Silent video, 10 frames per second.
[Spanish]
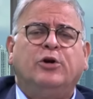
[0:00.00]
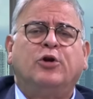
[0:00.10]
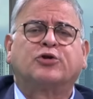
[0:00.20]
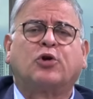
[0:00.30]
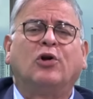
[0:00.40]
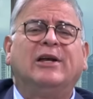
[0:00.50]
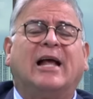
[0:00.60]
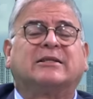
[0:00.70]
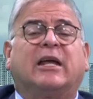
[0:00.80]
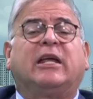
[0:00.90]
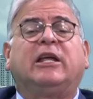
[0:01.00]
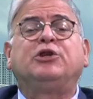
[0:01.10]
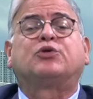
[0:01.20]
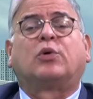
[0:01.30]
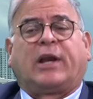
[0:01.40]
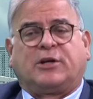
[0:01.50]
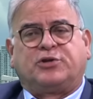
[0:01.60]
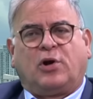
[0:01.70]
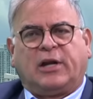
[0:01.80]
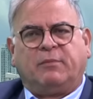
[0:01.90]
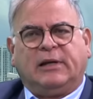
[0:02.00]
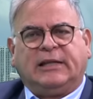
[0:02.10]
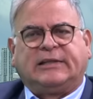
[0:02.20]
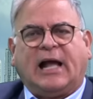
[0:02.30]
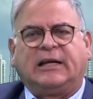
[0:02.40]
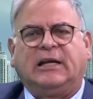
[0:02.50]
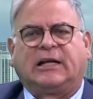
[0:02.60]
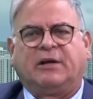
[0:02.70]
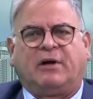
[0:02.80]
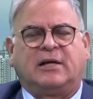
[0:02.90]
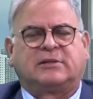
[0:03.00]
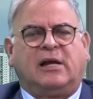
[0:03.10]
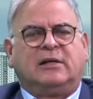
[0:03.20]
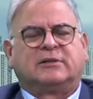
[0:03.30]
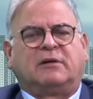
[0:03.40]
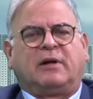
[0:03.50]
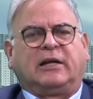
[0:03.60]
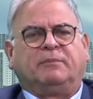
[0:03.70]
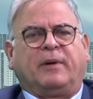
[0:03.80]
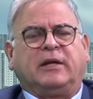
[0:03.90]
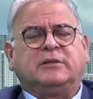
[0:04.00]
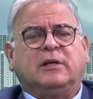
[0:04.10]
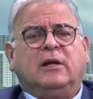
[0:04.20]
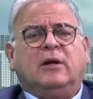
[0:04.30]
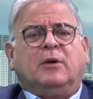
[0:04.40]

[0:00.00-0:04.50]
No son las insurrecciones militares las que van a salvar el país.